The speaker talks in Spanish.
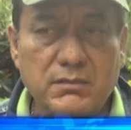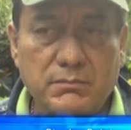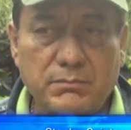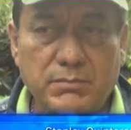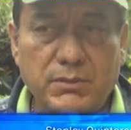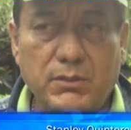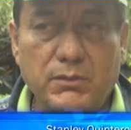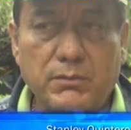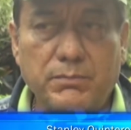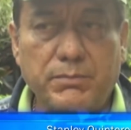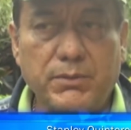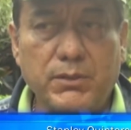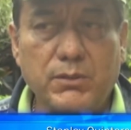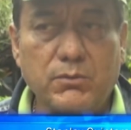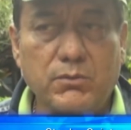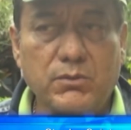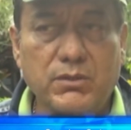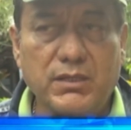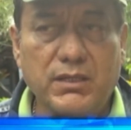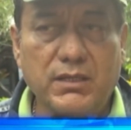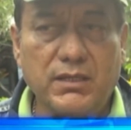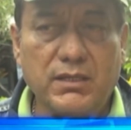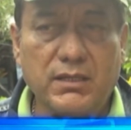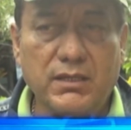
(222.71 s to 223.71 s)
pero espero
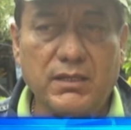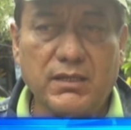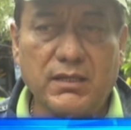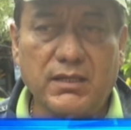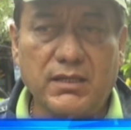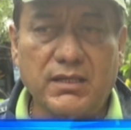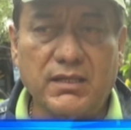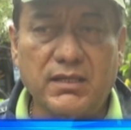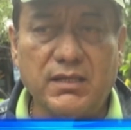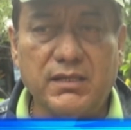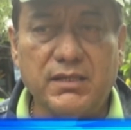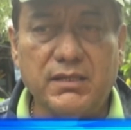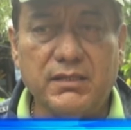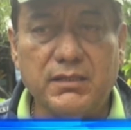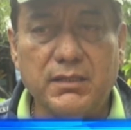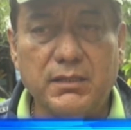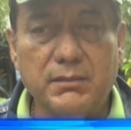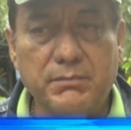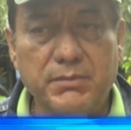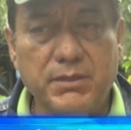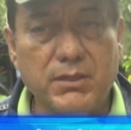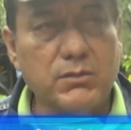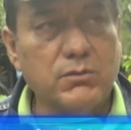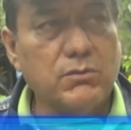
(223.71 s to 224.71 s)
que a las salidas del
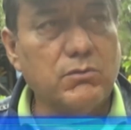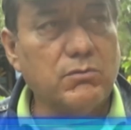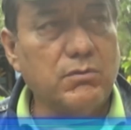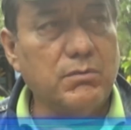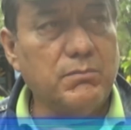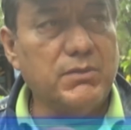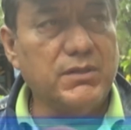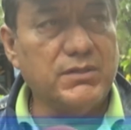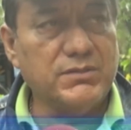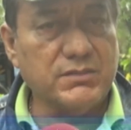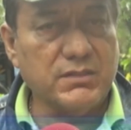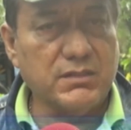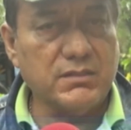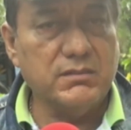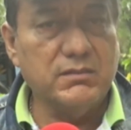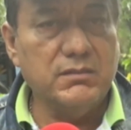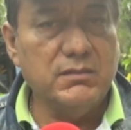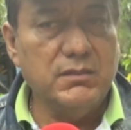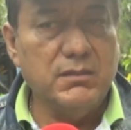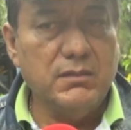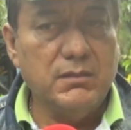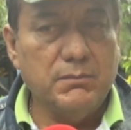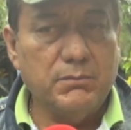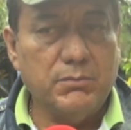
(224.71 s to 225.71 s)
invierno lo vamos a hacer
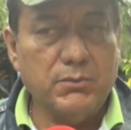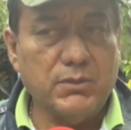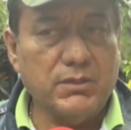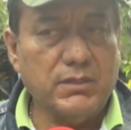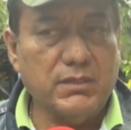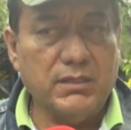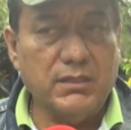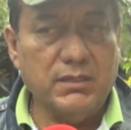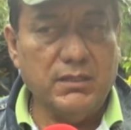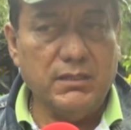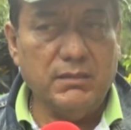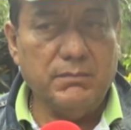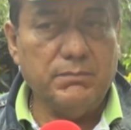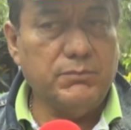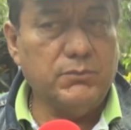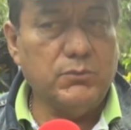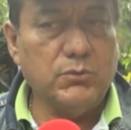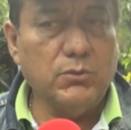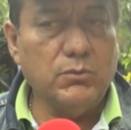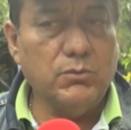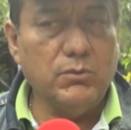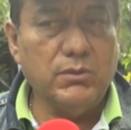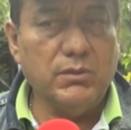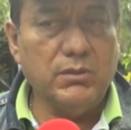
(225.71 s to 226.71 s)
porque
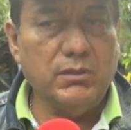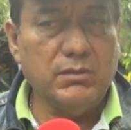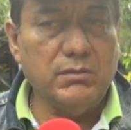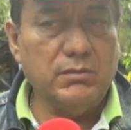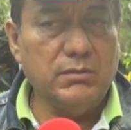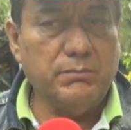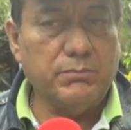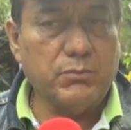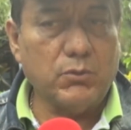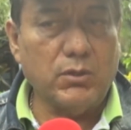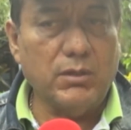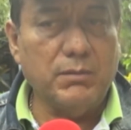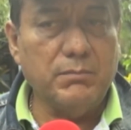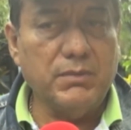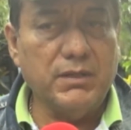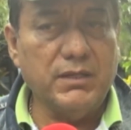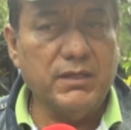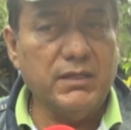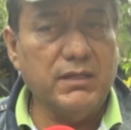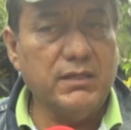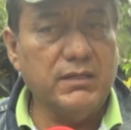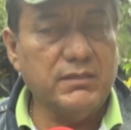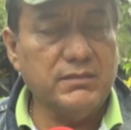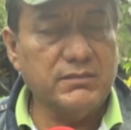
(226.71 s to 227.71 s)
todo el, problema
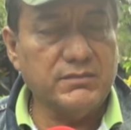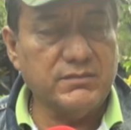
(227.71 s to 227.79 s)
es el